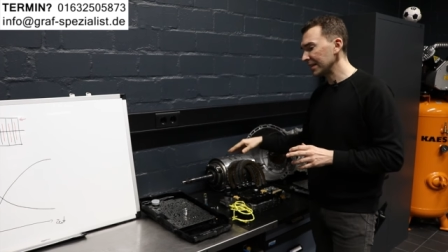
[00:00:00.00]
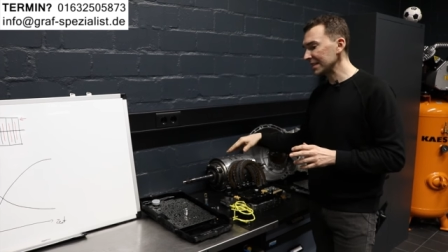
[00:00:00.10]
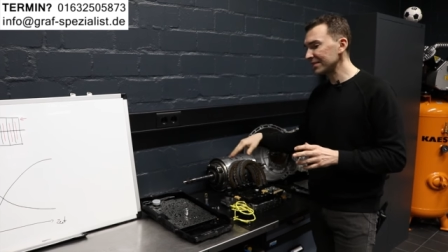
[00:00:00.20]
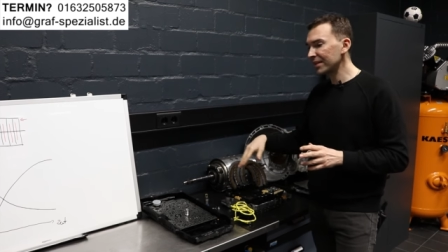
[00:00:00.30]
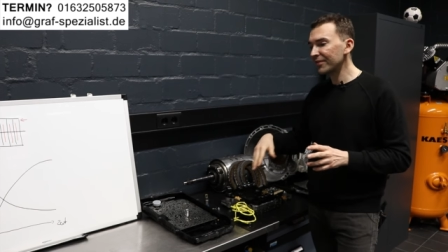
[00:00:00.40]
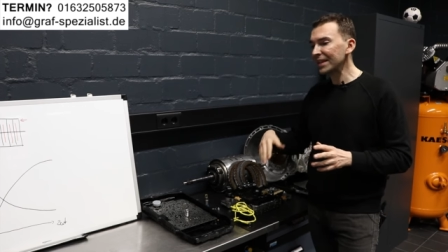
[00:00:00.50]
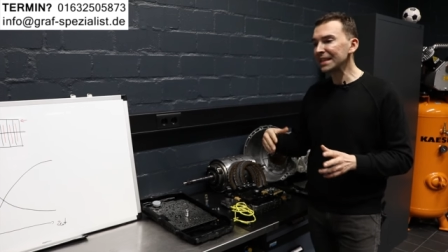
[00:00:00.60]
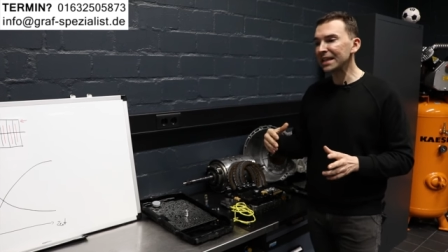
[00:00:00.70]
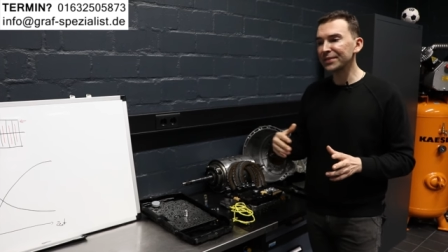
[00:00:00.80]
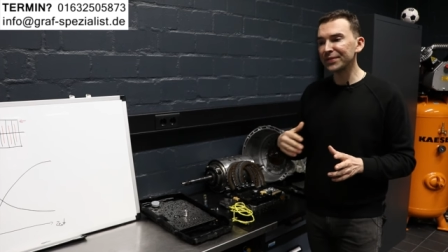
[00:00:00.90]
Deswegen, wenn
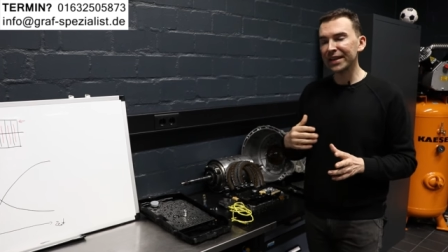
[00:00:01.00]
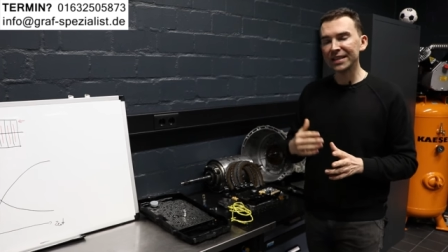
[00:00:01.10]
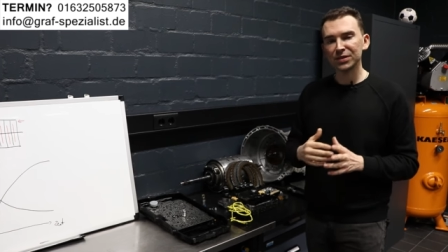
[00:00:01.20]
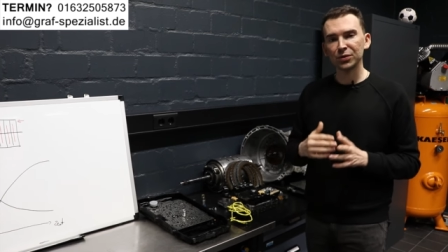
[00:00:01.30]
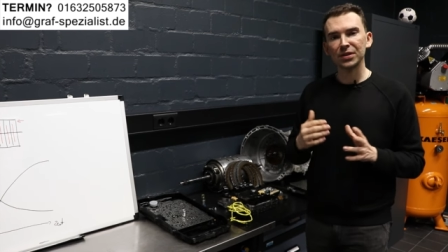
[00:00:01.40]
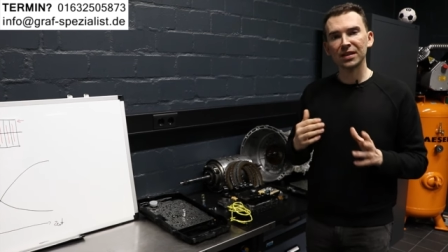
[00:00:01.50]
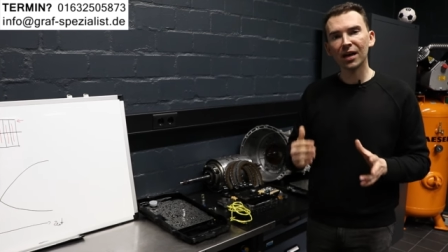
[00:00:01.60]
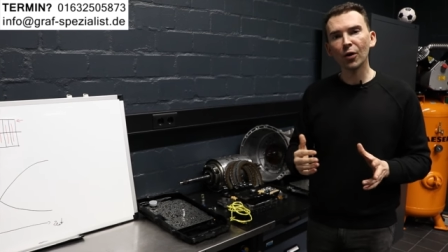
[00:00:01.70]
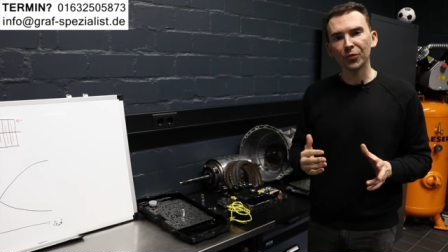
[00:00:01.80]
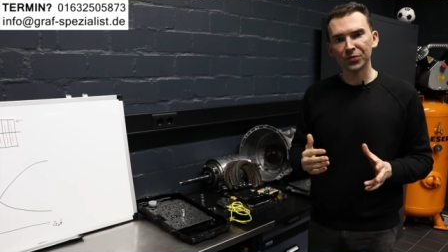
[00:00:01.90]
ihr ein Fahrzeug
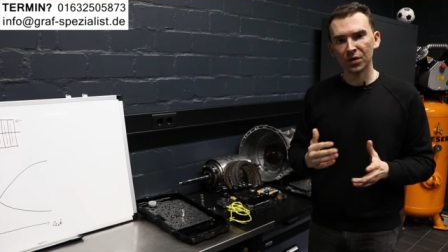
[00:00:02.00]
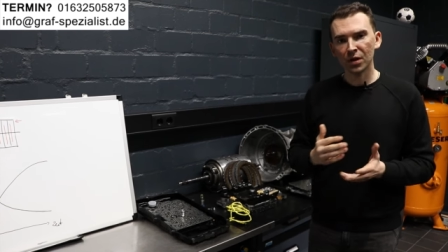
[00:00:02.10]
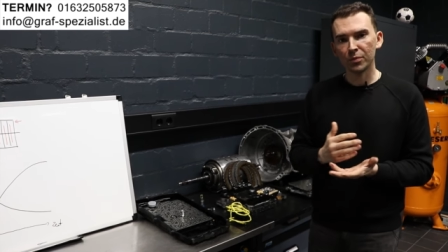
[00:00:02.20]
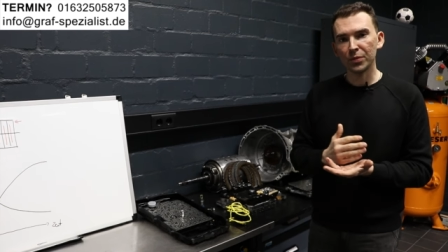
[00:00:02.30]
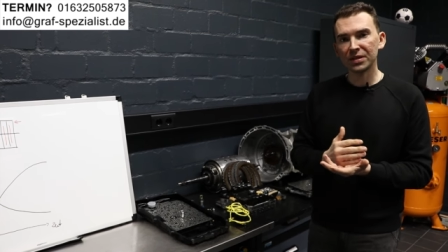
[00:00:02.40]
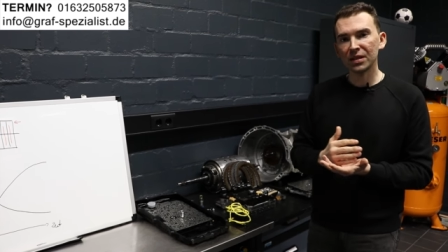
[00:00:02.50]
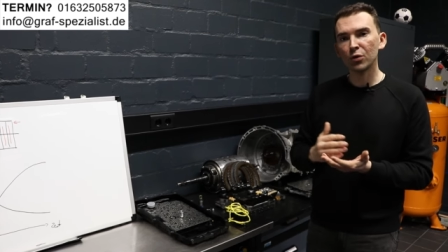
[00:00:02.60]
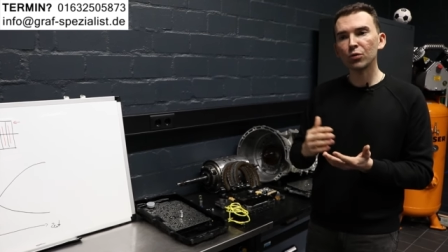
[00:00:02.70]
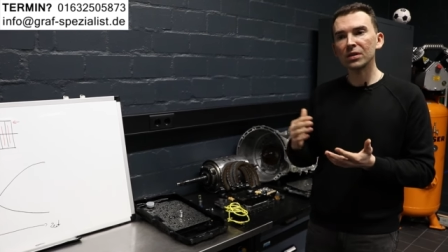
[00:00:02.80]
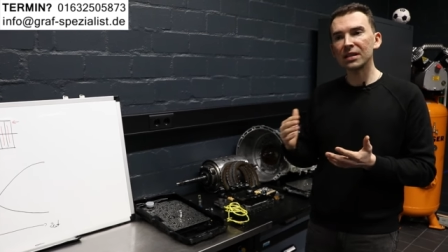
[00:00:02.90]
kauft mit einer
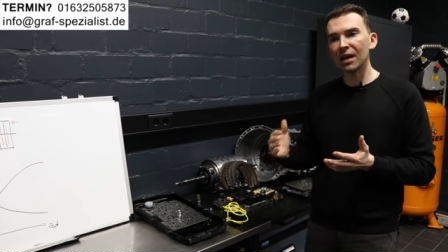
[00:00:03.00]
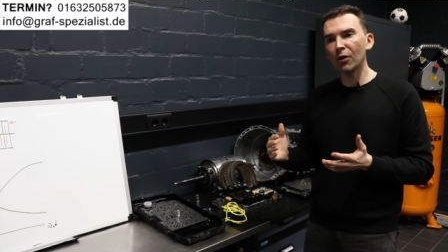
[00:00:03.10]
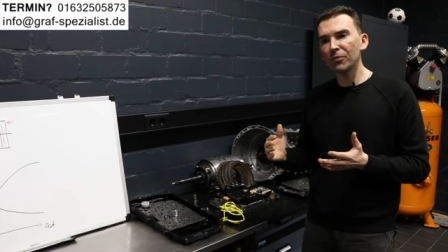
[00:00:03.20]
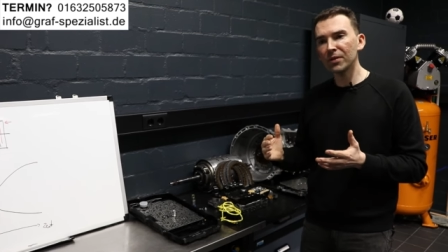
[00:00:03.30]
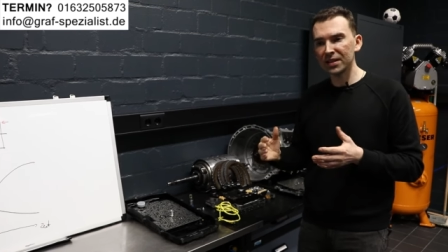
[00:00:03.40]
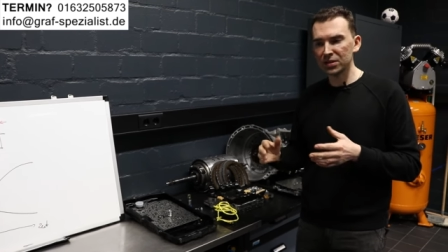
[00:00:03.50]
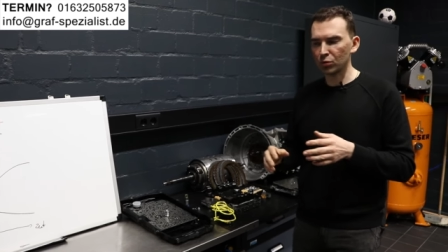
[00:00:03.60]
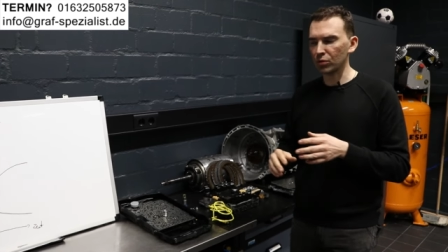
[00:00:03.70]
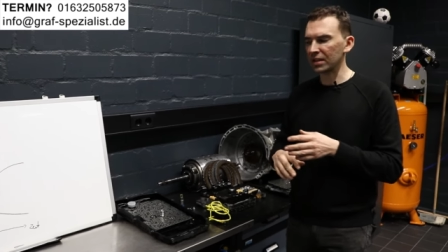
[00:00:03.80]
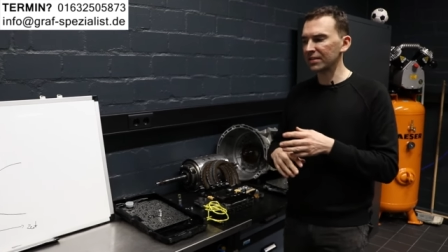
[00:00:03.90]
höheren
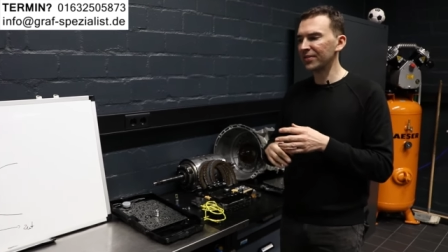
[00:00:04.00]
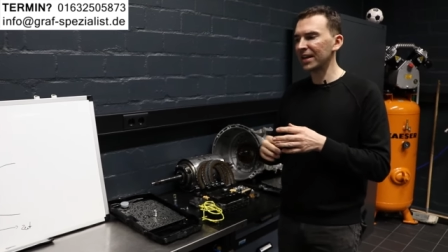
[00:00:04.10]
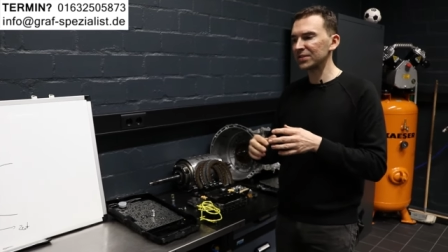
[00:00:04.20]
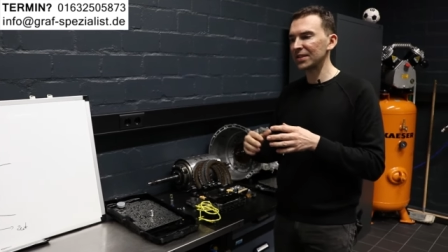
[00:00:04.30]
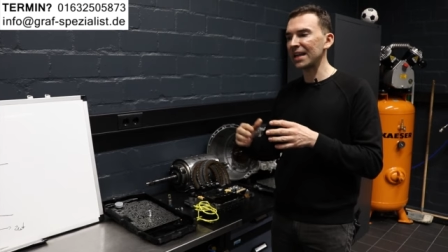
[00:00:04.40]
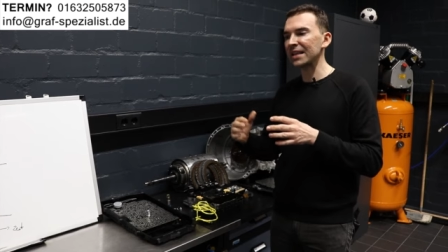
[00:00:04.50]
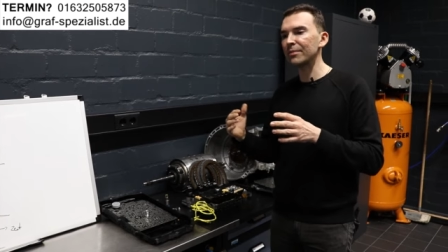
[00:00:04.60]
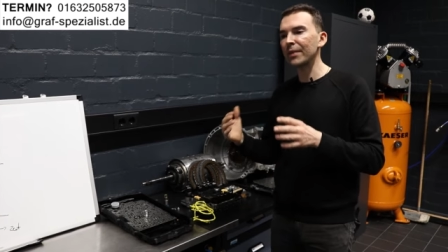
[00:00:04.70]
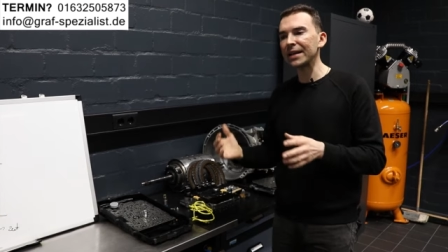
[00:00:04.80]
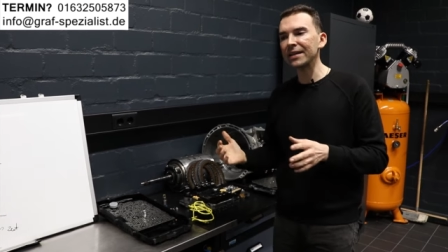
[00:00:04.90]
Laufleistung oder ein Fahrzeug
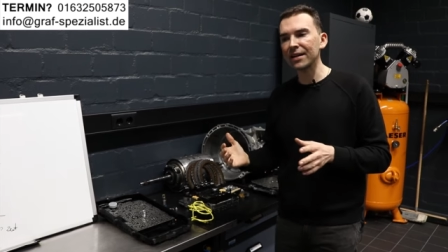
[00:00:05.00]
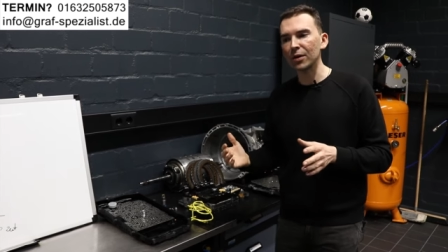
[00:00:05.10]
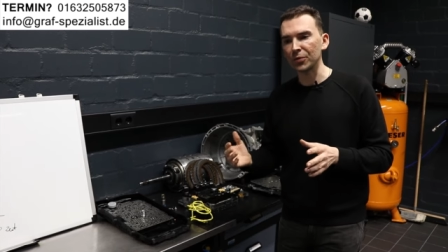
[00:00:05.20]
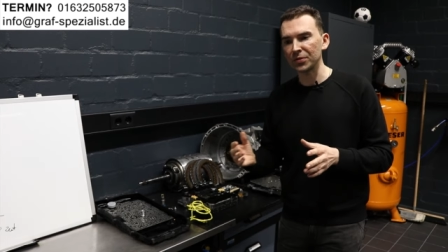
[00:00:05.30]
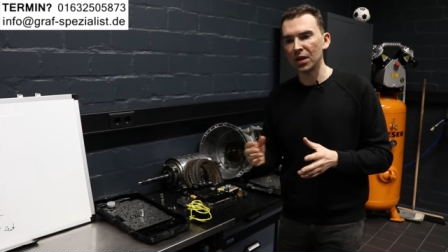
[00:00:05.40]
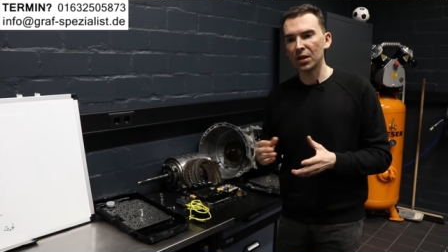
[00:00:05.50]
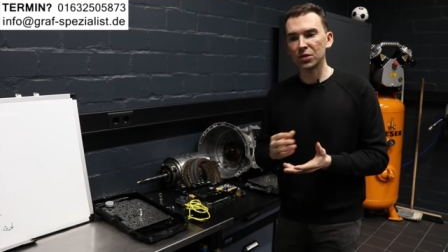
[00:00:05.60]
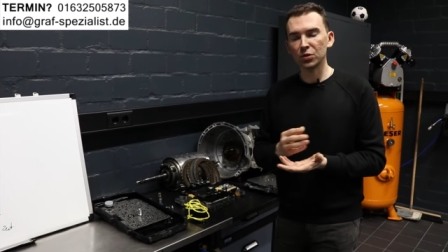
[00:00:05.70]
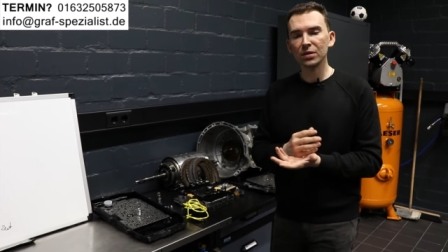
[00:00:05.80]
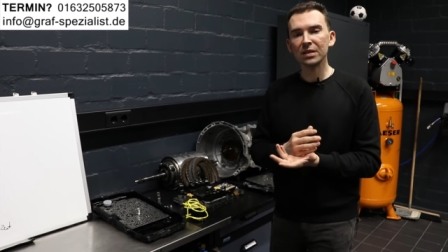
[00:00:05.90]
allgemein kauft,
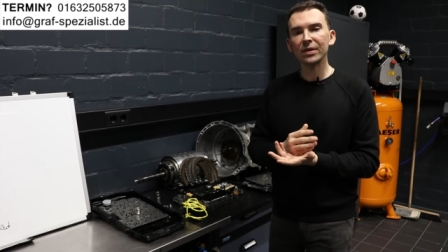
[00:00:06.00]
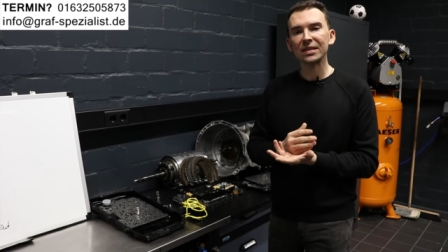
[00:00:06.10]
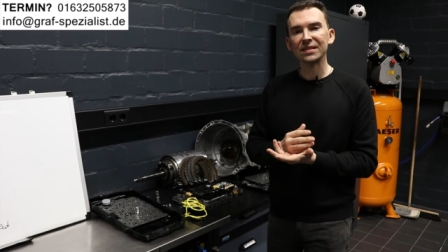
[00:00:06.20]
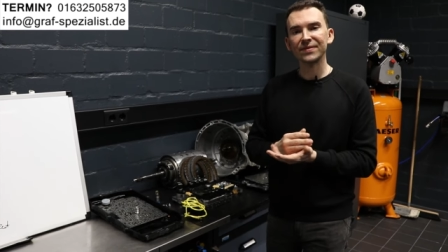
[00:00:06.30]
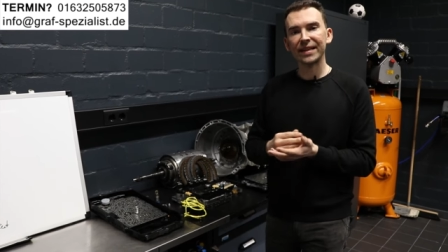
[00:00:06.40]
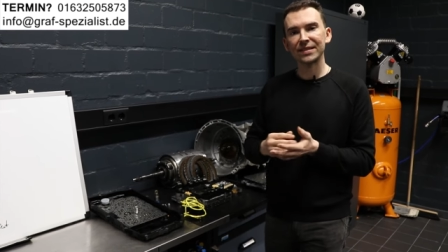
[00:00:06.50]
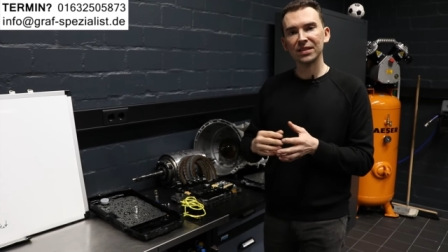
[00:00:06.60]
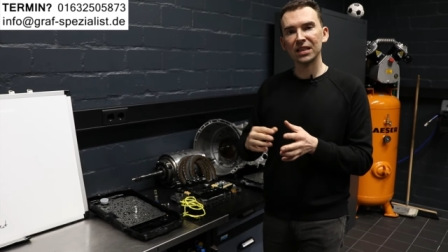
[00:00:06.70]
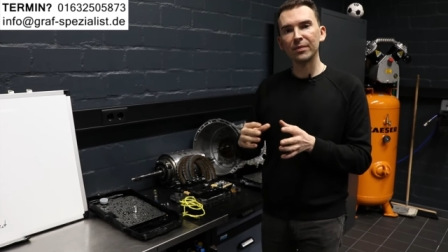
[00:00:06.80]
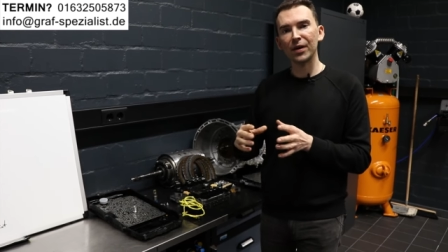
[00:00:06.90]
sollte man das
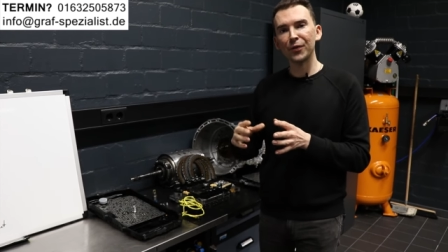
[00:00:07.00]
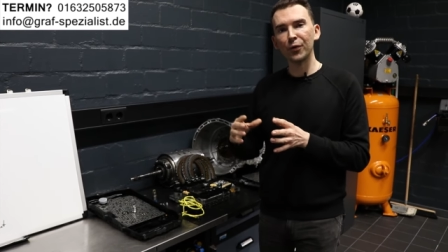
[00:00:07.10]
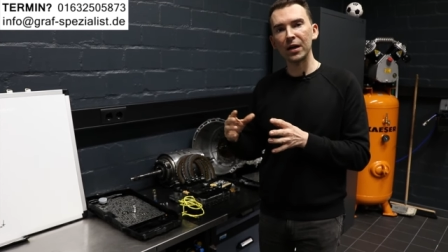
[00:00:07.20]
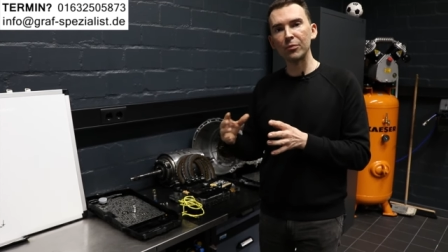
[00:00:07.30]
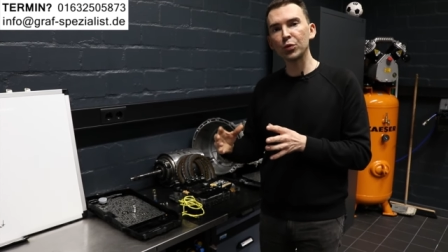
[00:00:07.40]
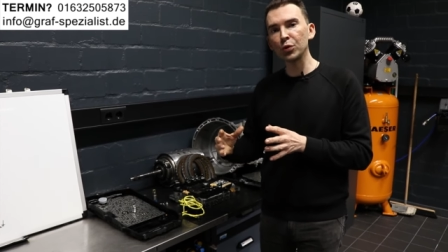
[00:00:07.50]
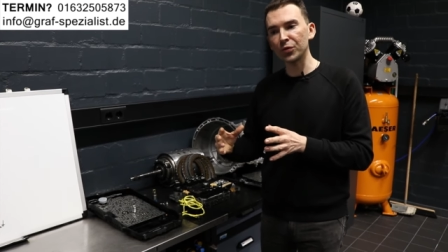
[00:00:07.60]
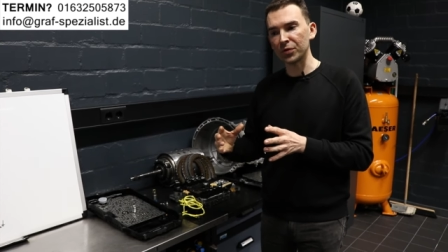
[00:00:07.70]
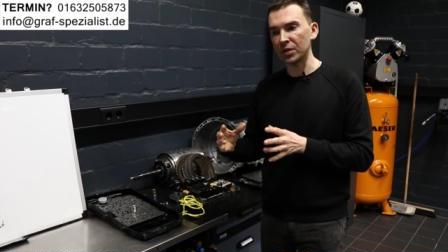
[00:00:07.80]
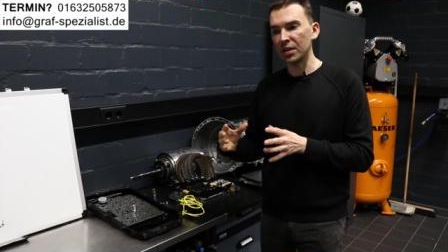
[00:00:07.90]
Fahrzeug immer vorher
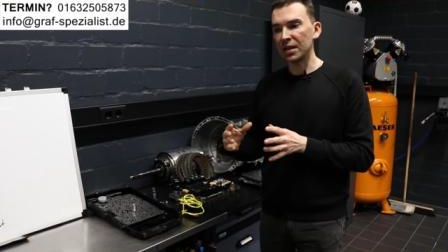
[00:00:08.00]
prüfen.